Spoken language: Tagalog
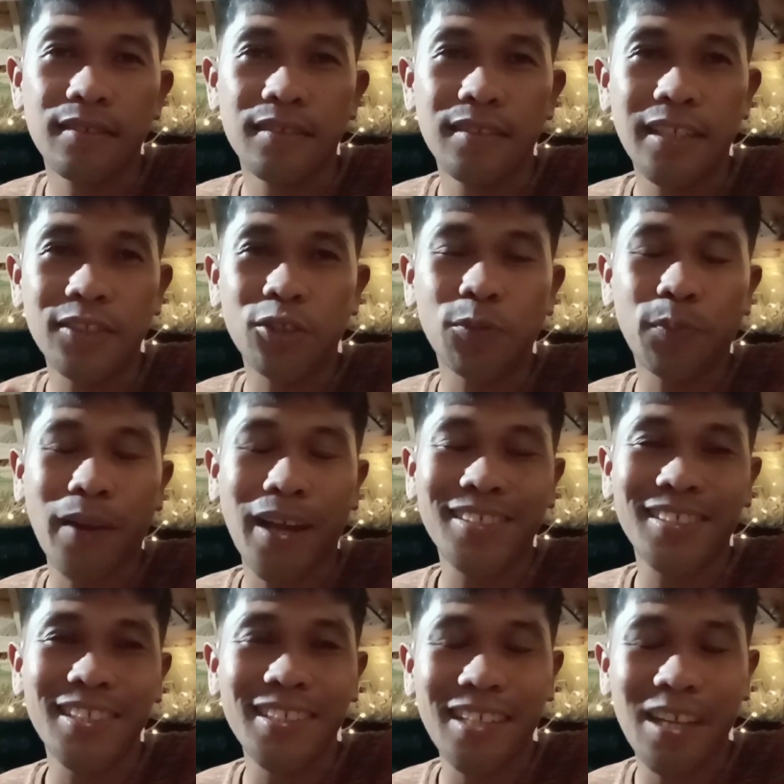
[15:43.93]
na-surprise
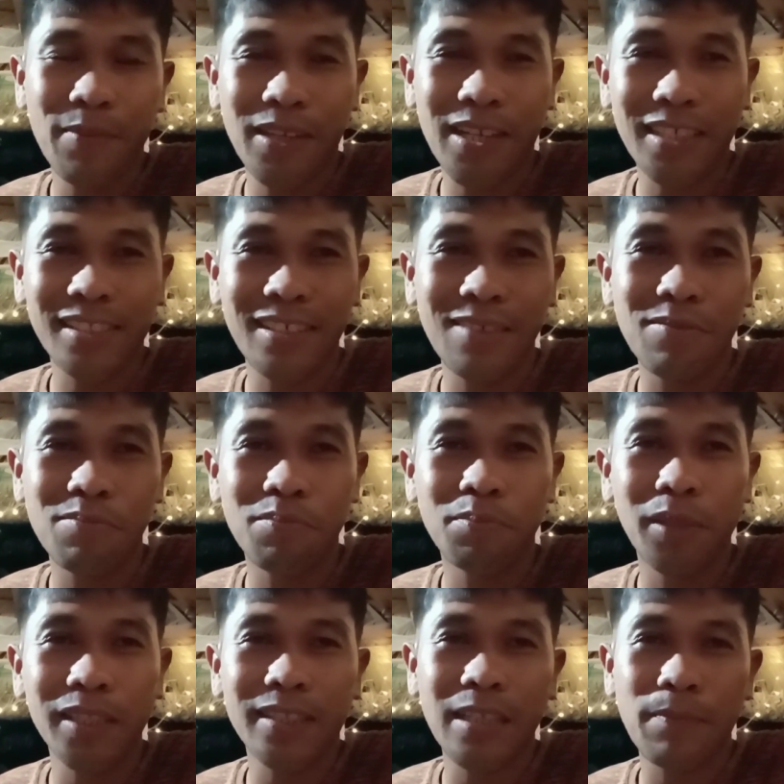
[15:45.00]
din kami kasi
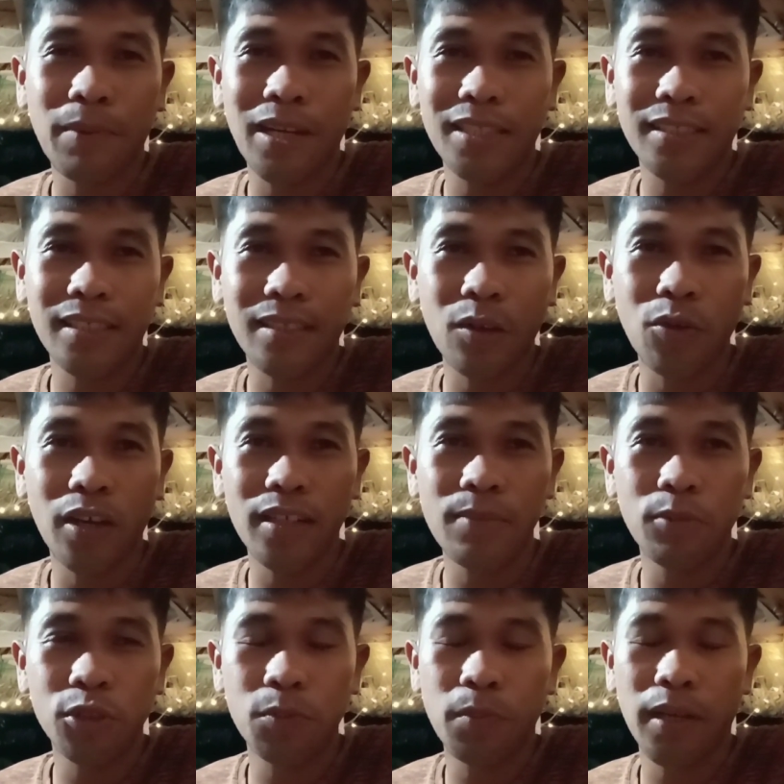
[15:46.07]
birthday pala sa tauhan ni
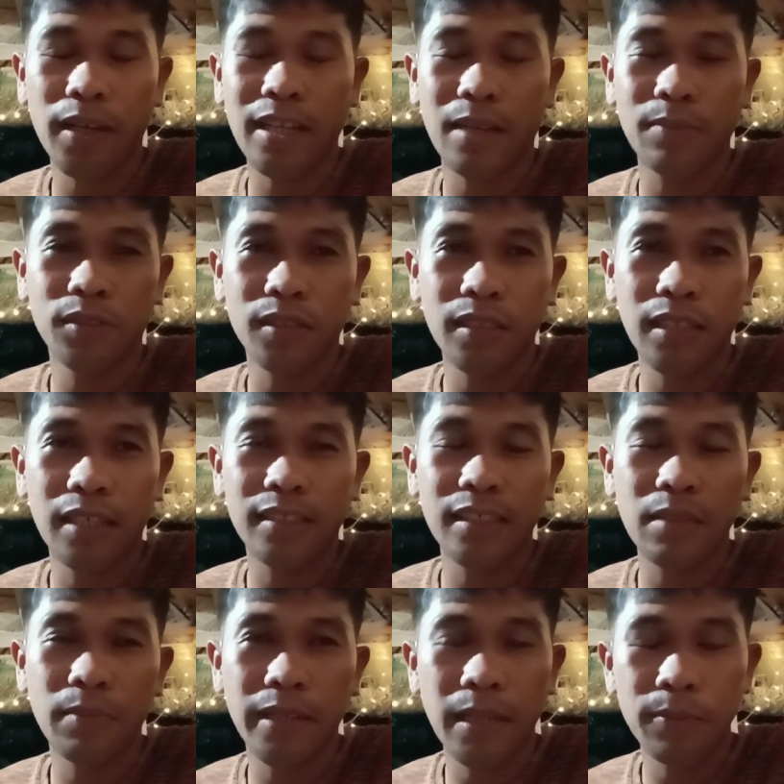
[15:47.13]
Boss Birkabs na si
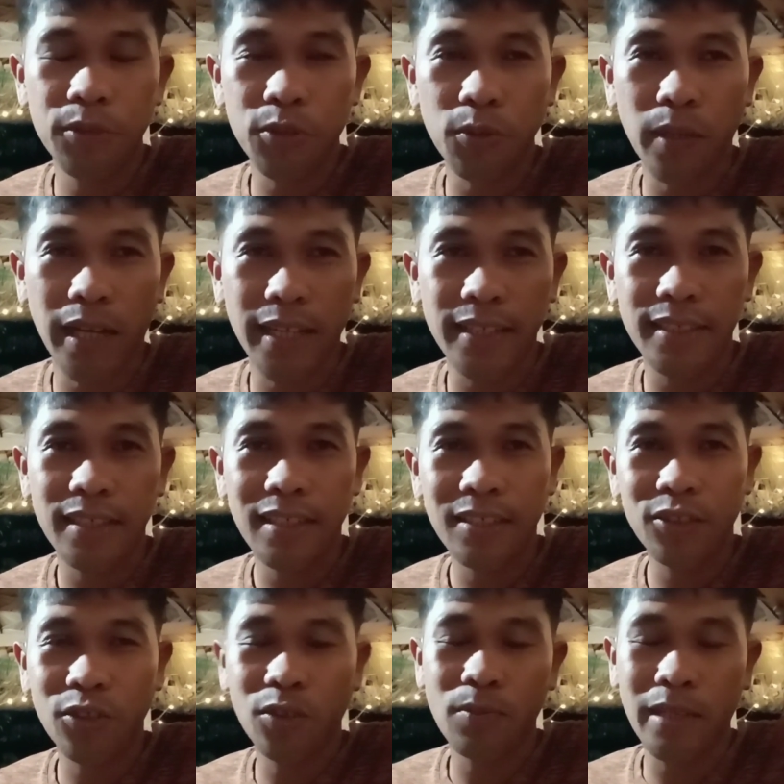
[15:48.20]
Madam Juan.
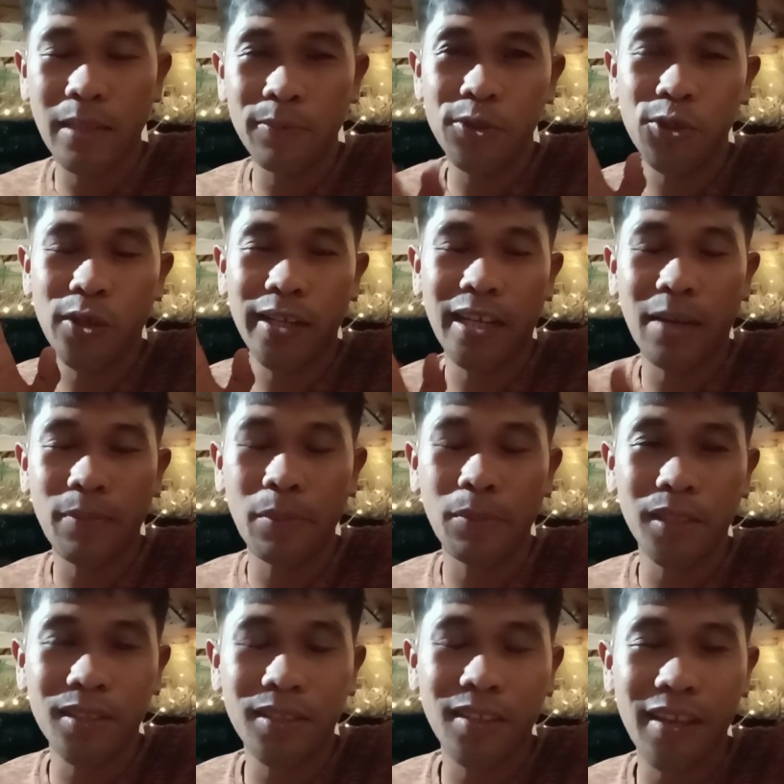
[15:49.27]
So Madam Juan, happy
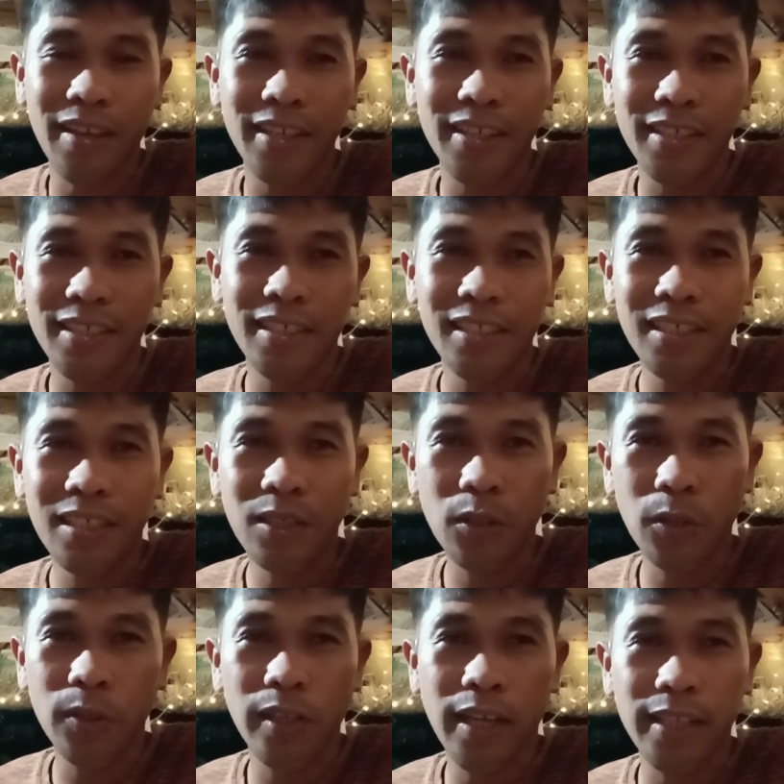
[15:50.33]
birthday.
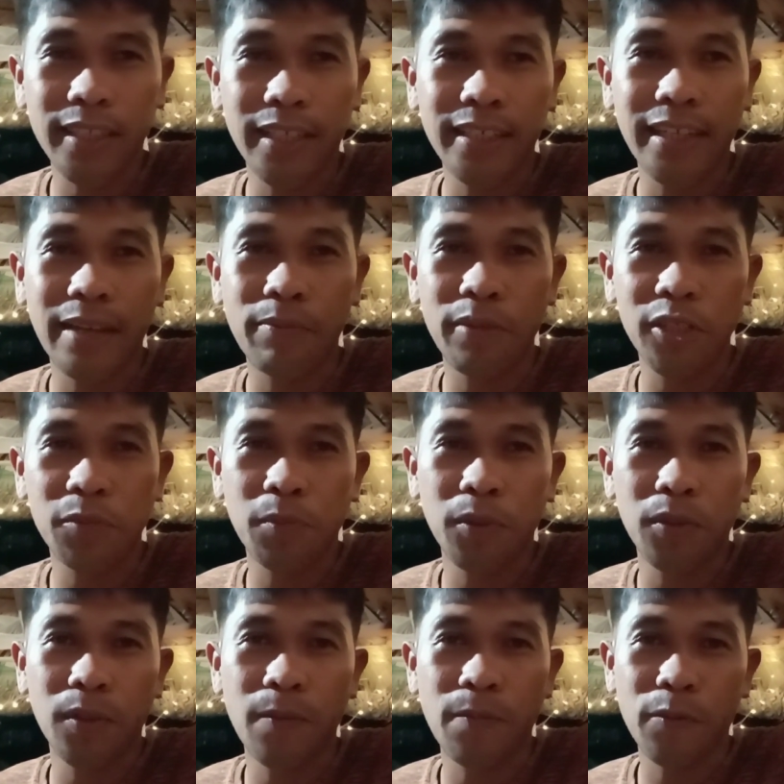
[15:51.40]
God health and God bless
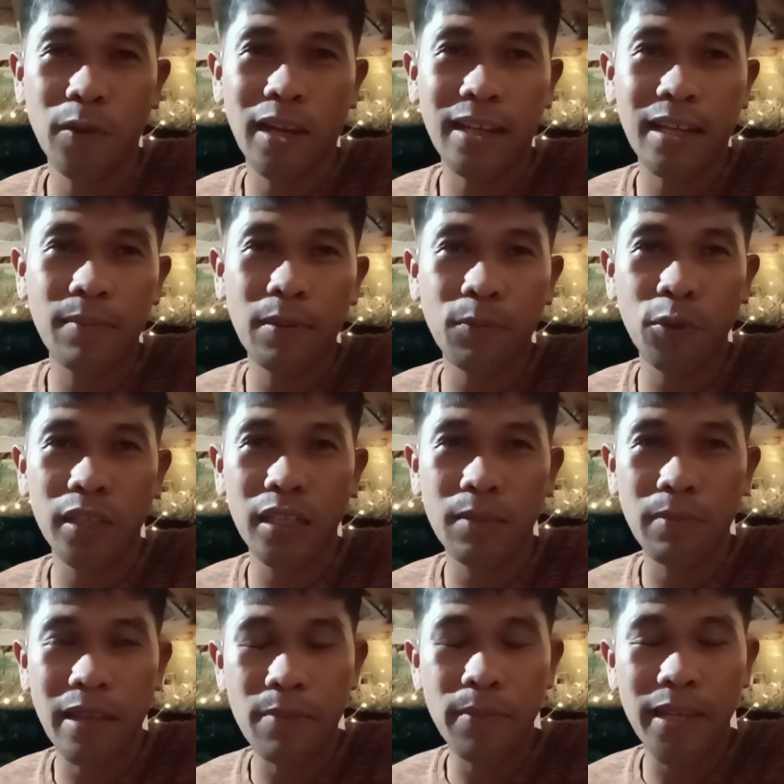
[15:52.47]
po. Wala kaming
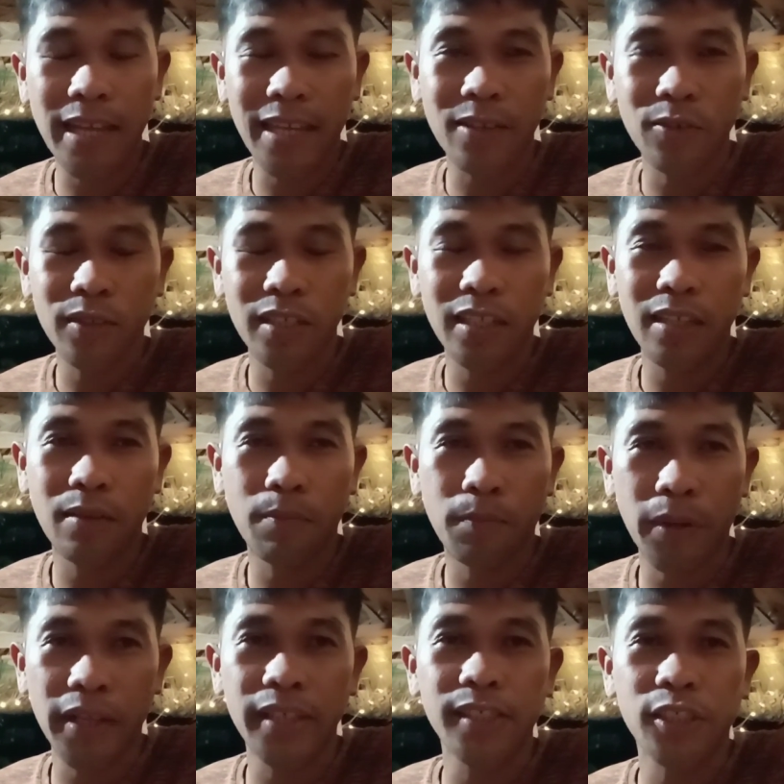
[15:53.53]
pwedeng maibigay kundi
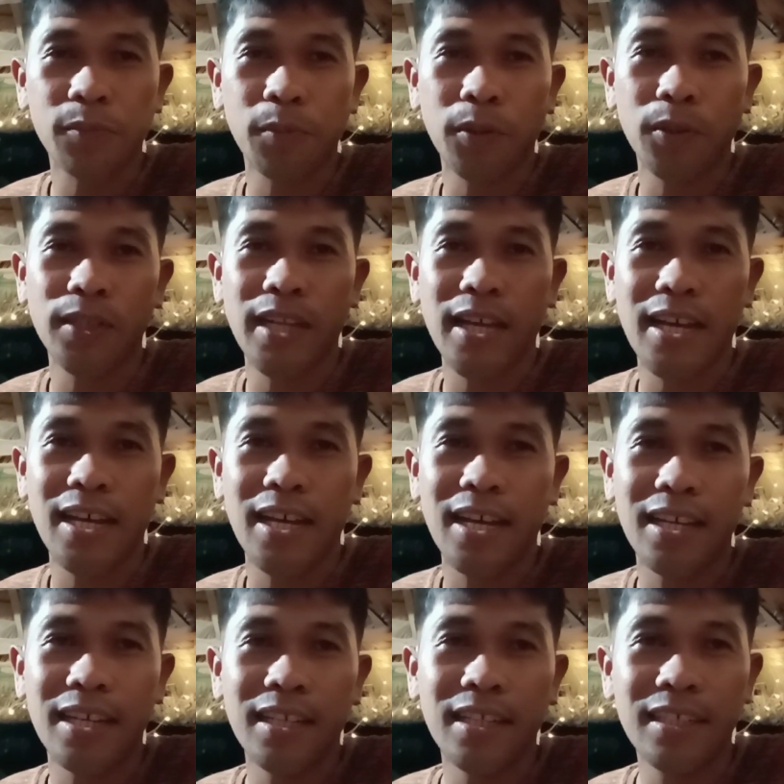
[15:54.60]
prayers po na
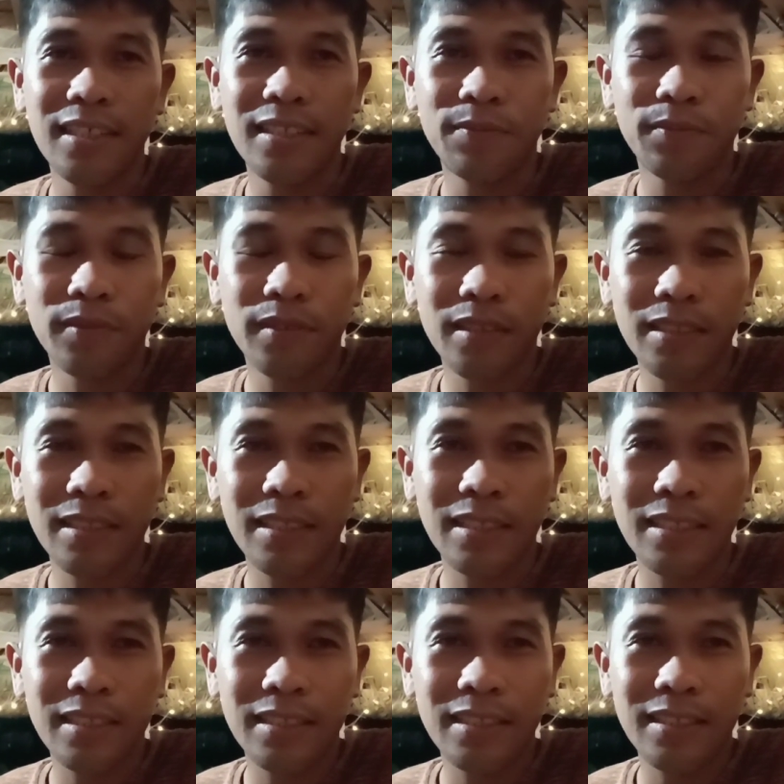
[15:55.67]

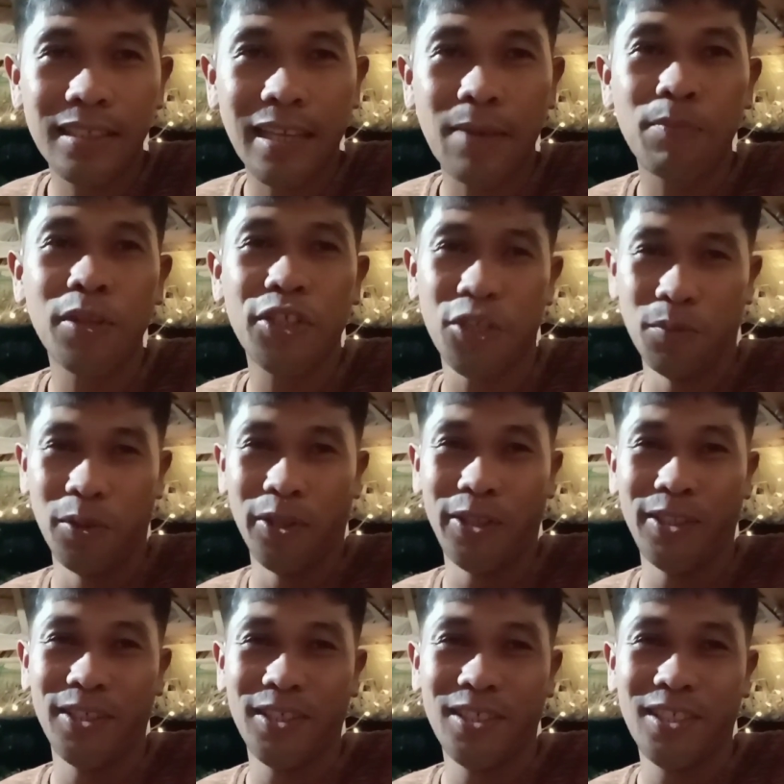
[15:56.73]
God bless you more.
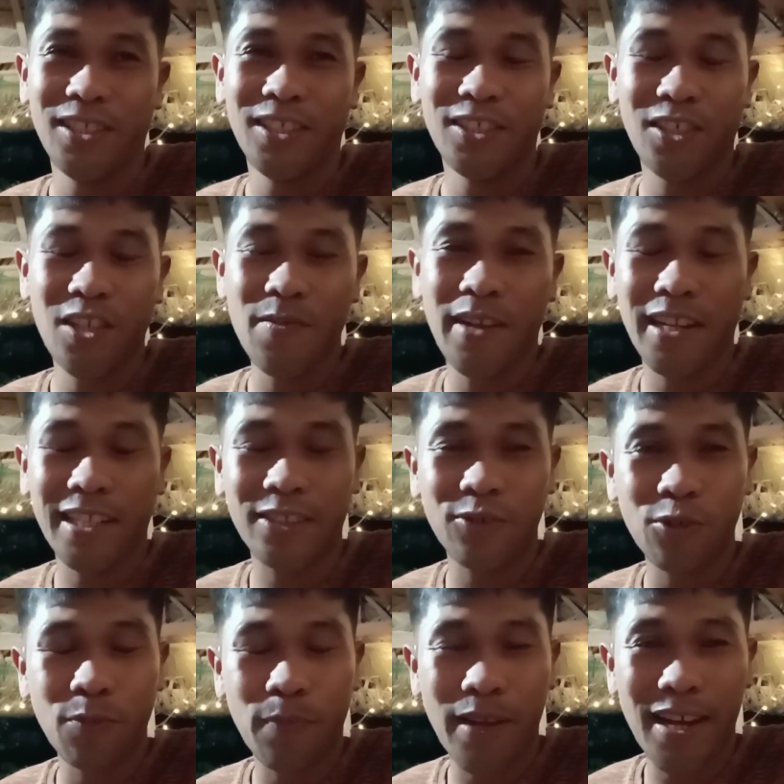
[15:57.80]
So yung mga
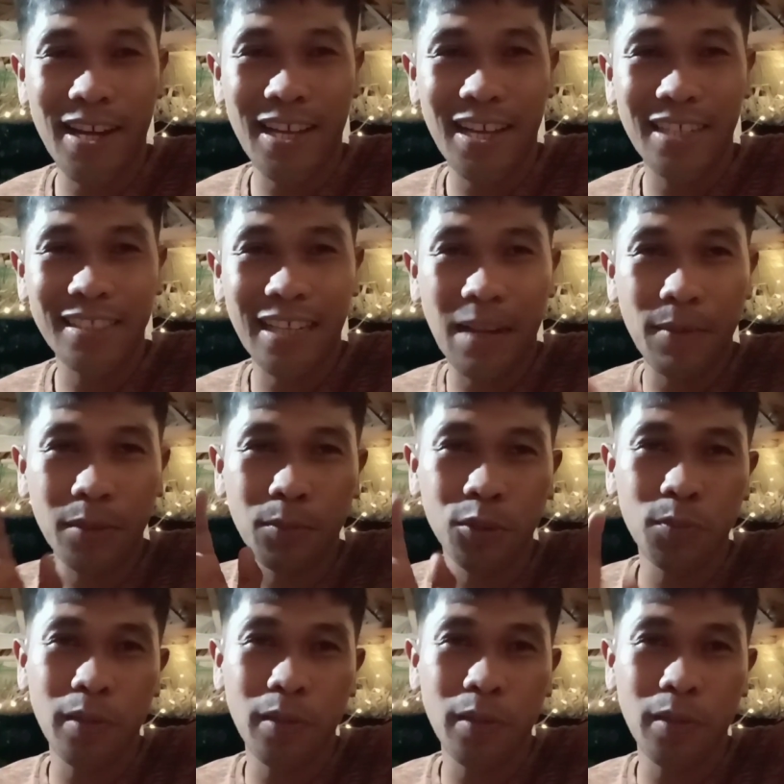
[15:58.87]
katrupa, uh, salamat Boss